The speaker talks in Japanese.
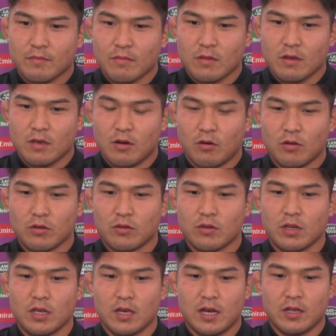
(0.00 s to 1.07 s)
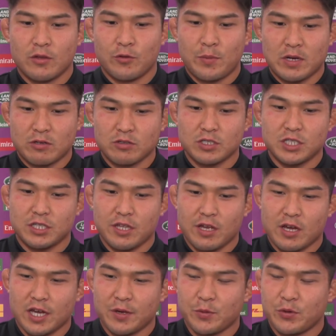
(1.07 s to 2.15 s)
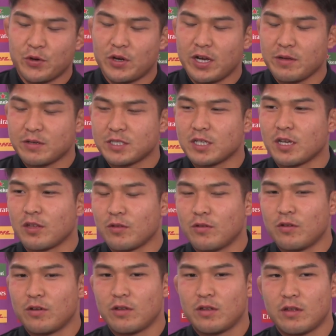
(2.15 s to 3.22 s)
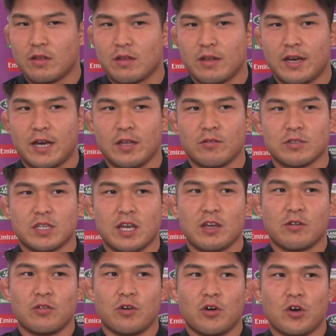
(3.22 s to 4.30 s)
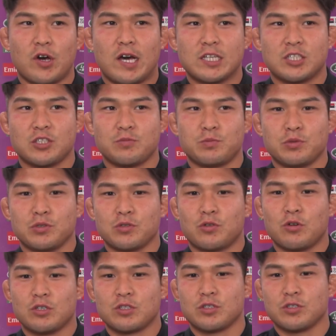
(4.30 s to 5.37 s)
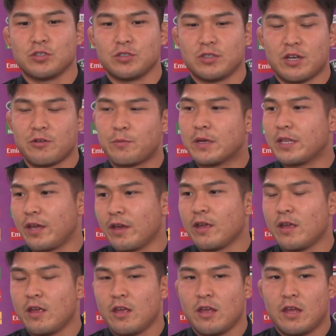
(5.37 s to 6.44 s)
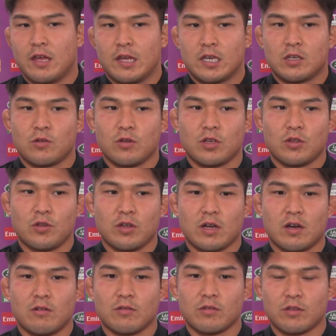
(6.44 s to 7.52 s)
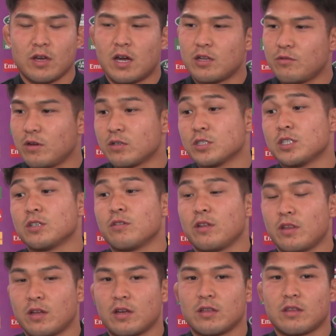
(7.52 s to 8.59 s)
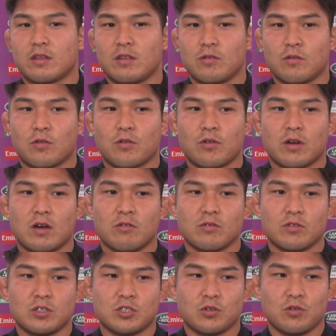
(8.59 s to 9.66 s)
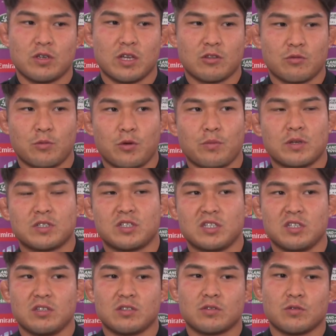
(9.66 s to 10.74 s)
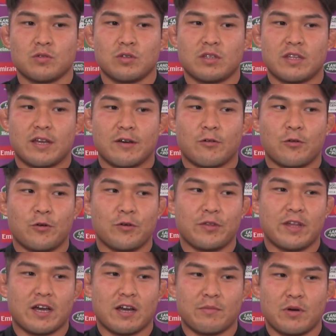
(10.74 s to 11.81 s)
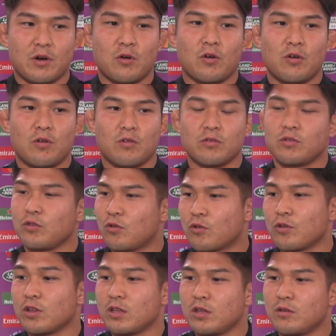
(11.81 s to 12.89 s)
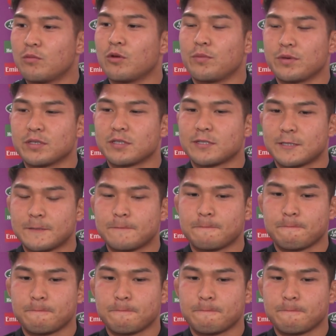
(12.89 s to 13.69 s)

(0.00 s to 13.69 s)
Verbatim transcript: いや本当にあの、まあ、苦しい展開もありましたけどあの最後の80分ホイッスル鳴るまで一人一人が本当にハードワークしてくれたっていうところが本当に勝因やと思いますしそういったこう仲間を本当に誇りに思います